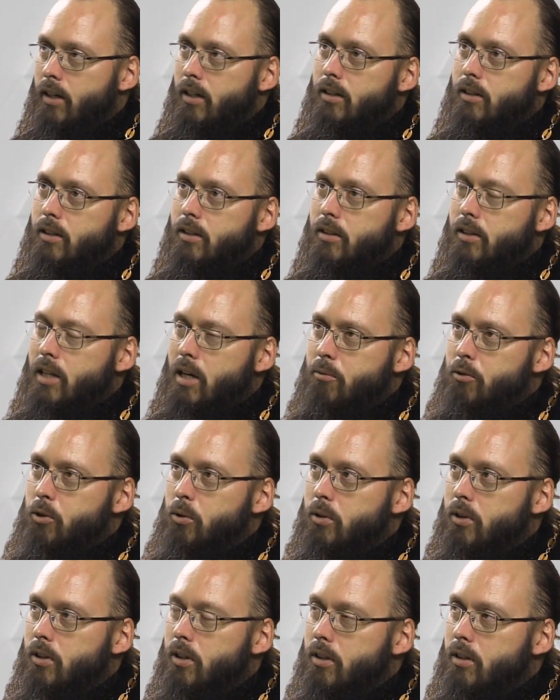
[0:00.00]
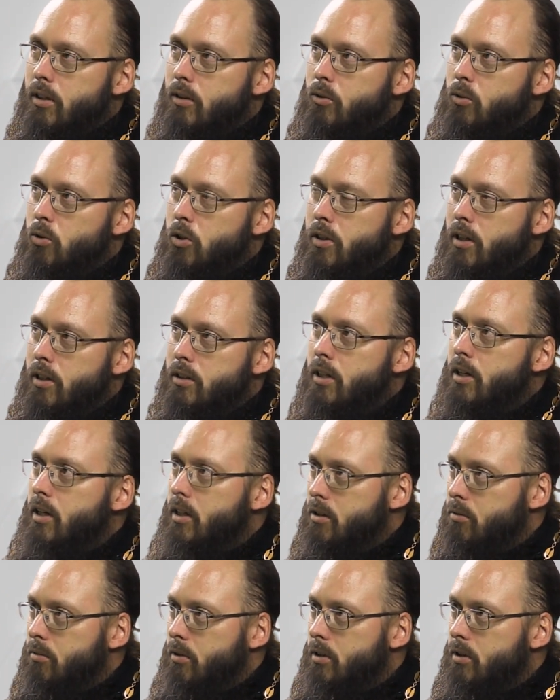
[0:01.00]
Нам все-таки нужна
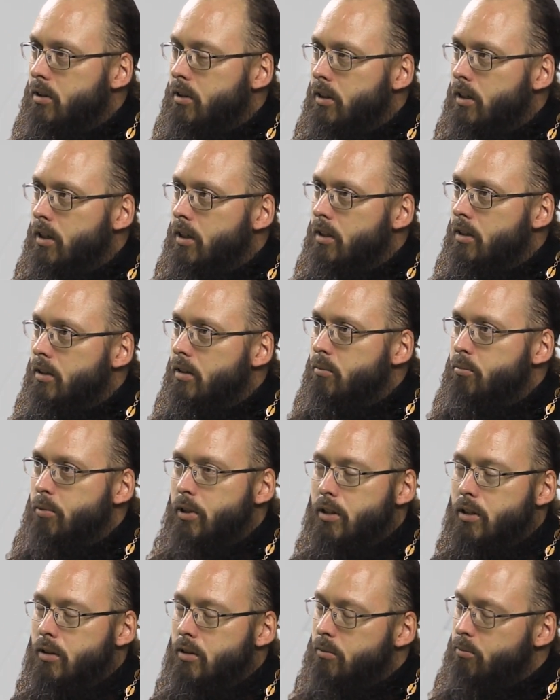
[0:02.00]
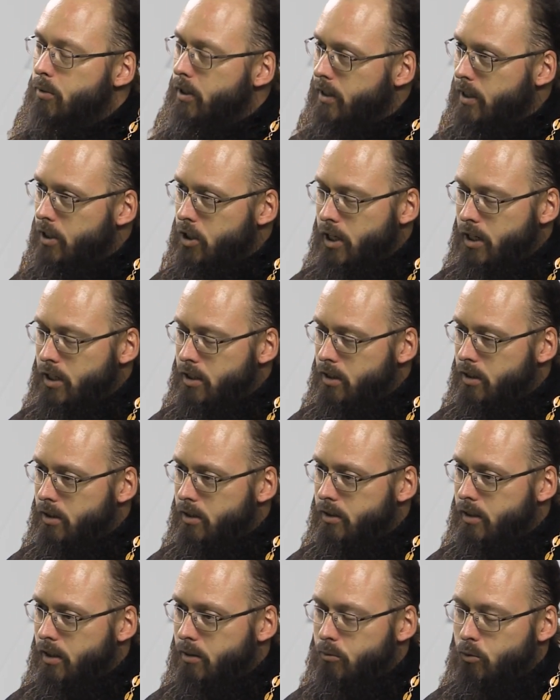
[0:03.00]
трезвость, и
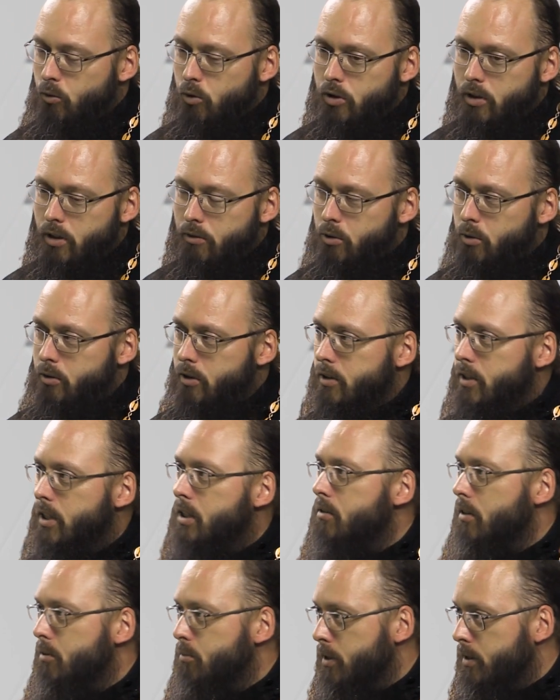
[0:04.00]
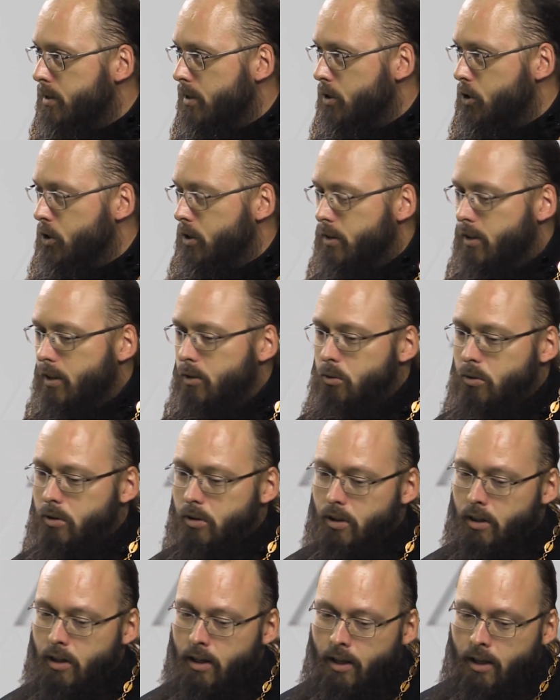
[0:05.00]
прихожане нам нужны все-таки трезвомыслящие,
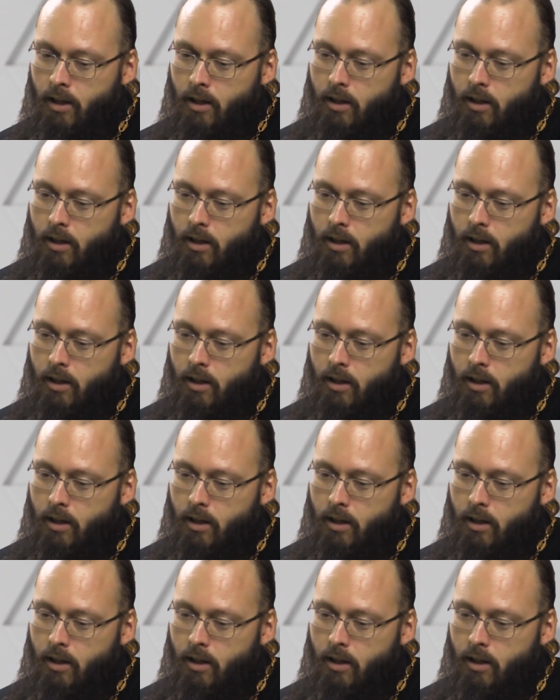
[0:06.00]
которые